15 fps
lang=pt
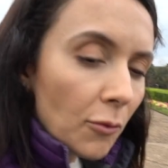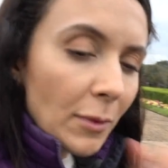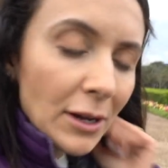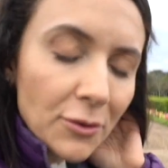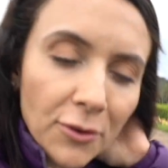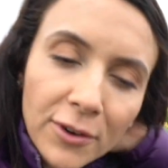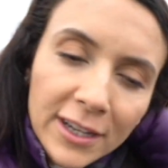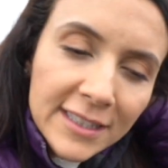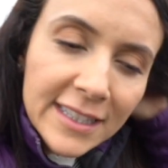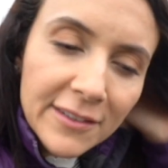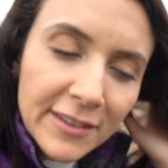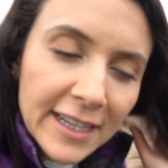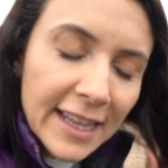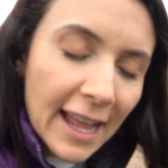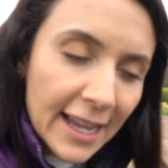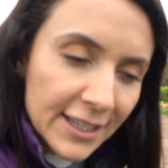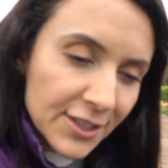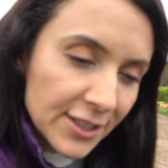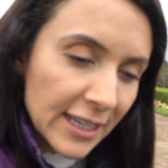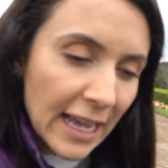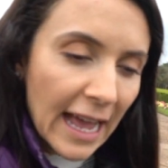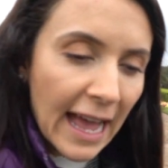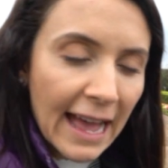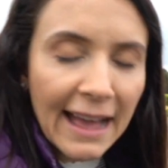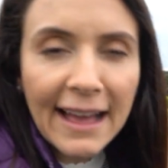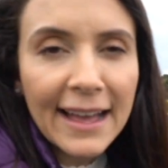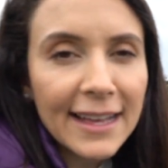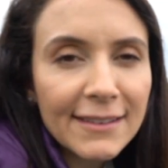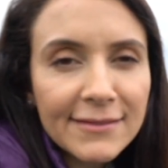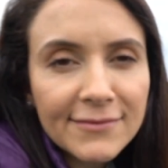Uma coisa é verdade,
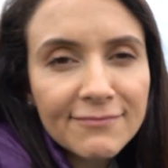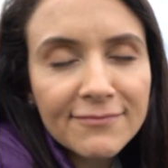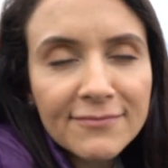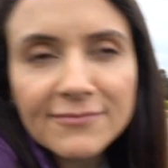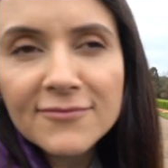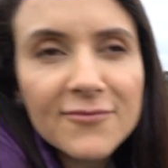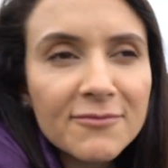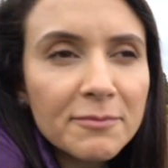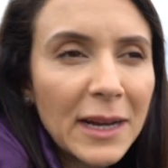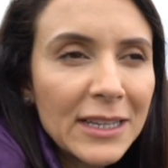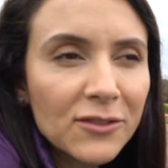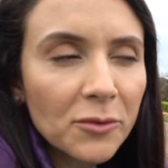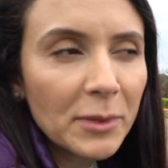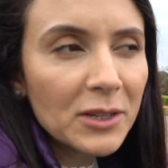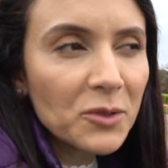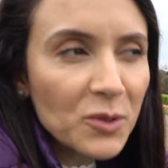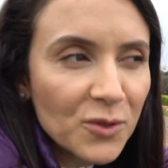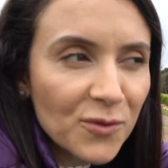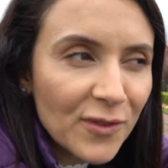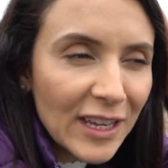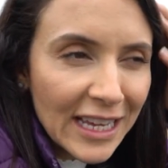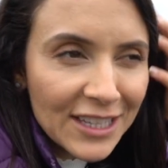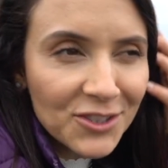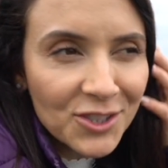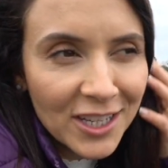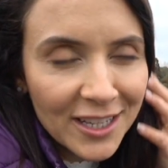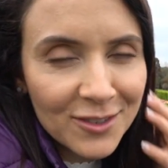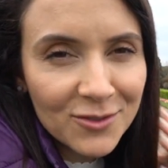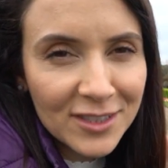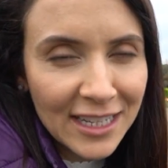a mais ou menos 20
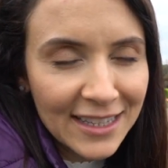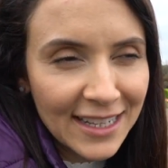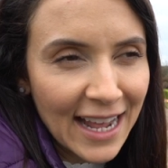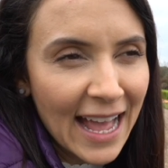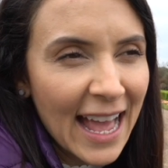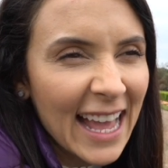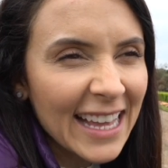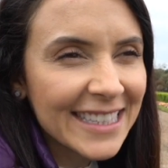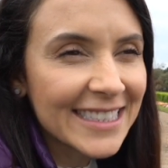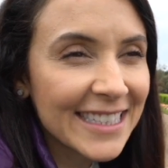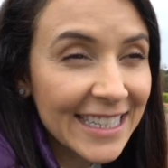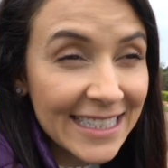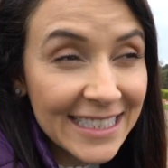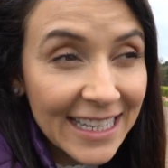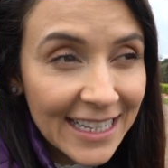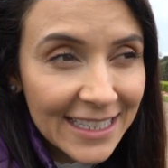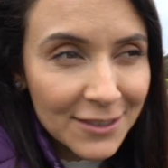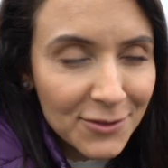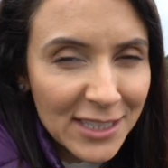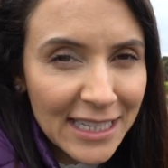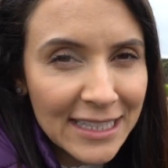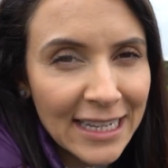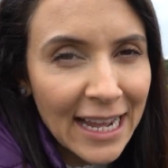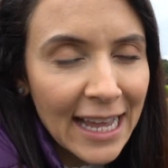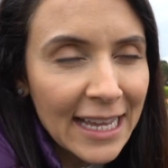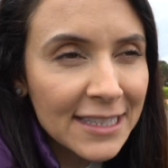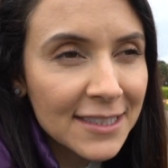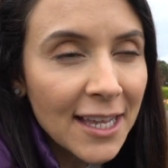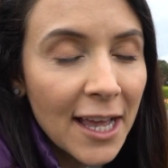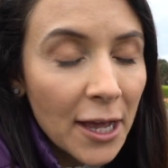anos atrás, 30 anos
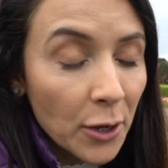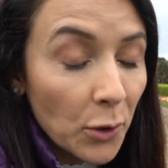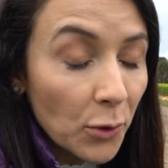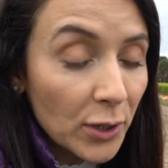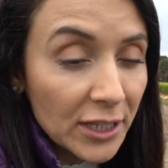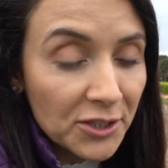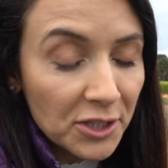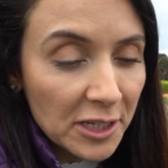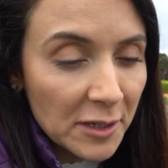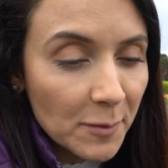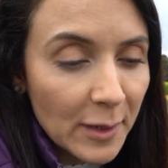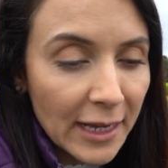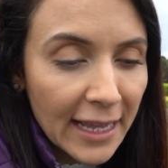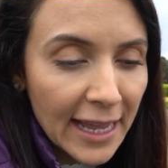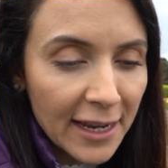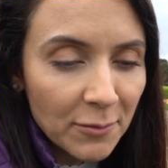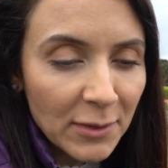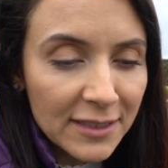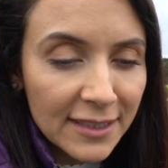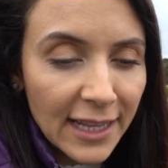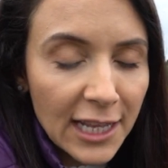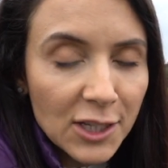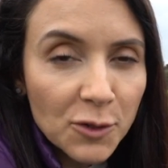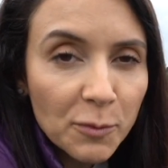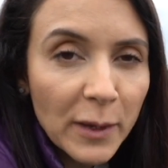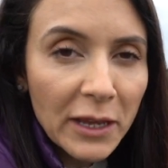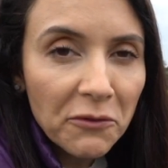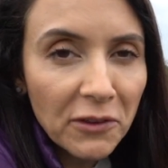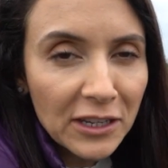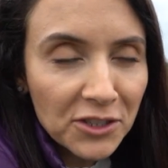atrás, Curitiba era uma cidade
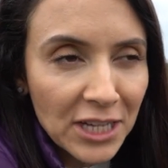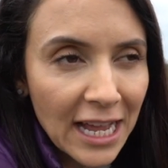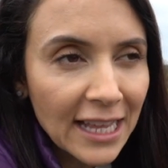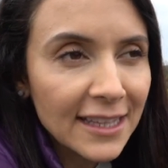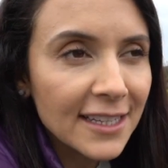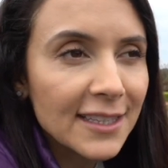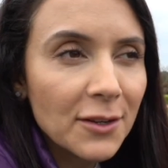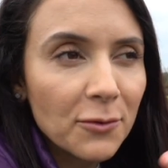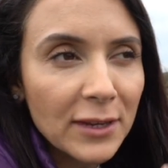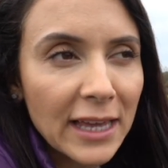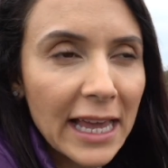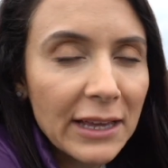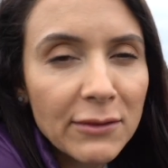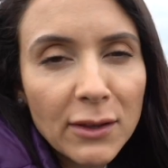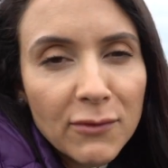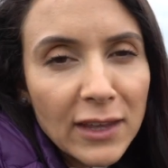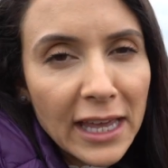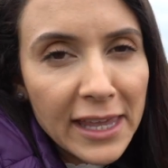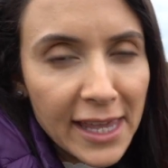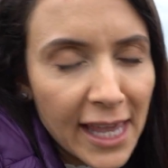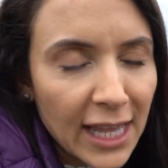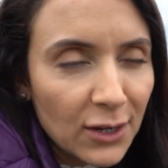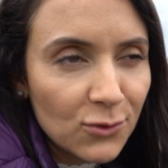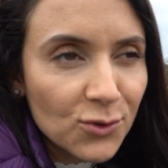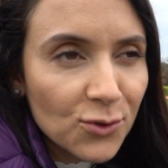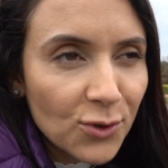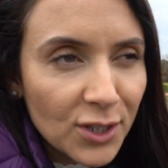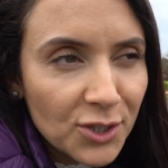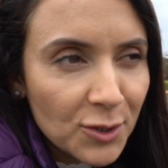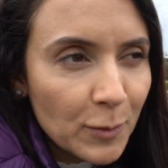bem fechada. Então, quem vivia aqui eram os
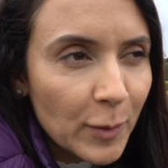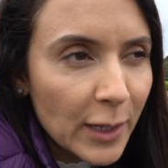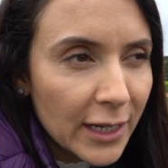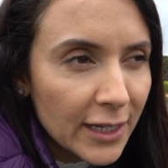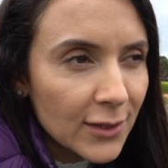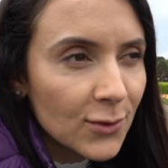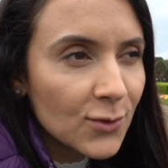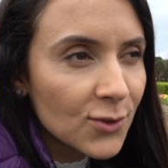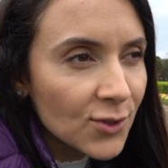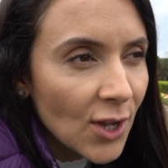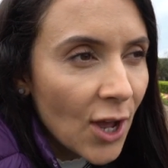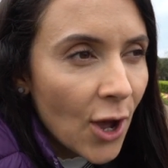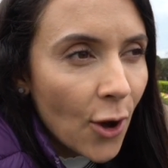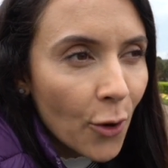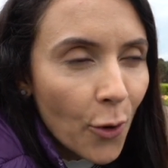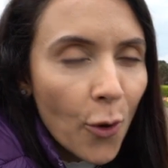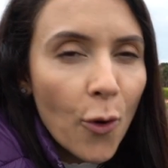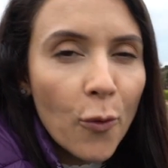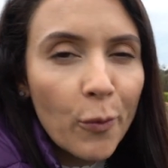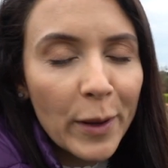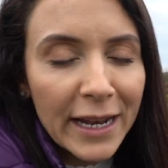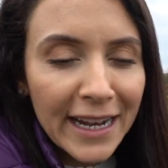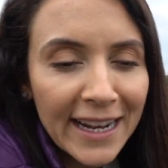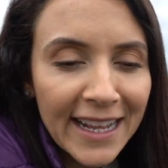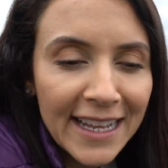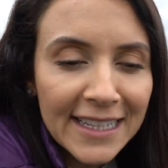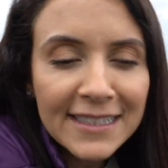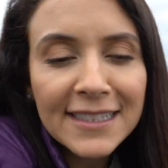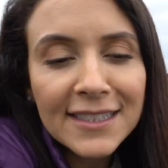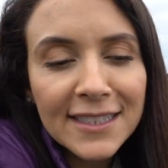curitibanos ou
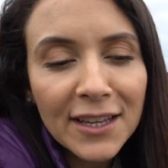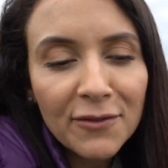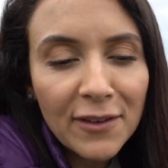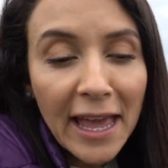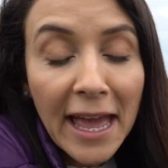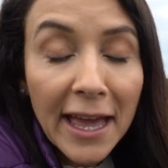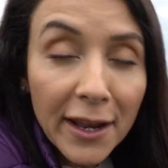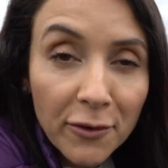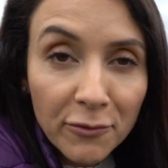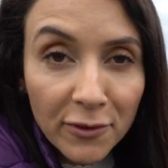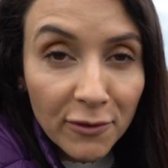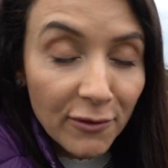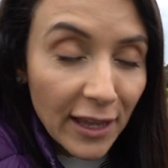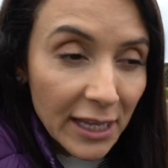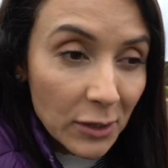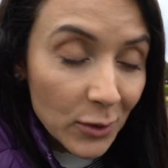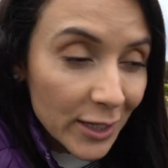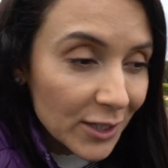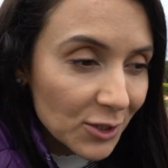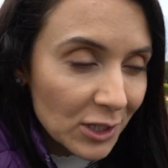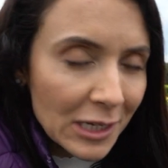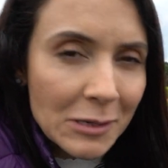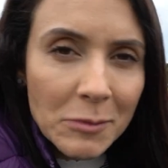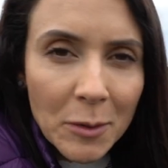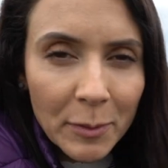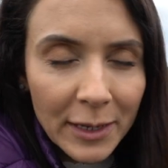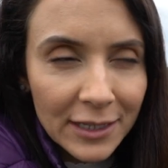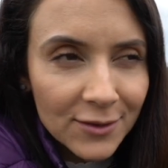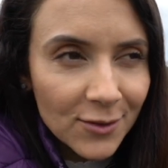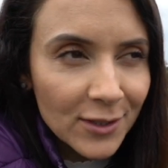paranaenses que vieram viver em Curitiba
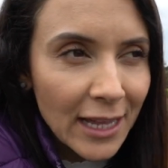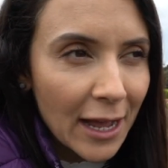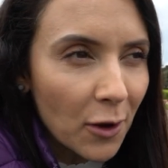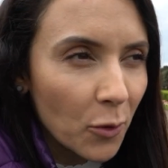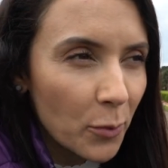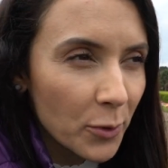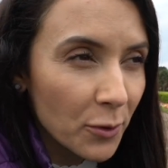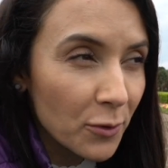para estudar ou por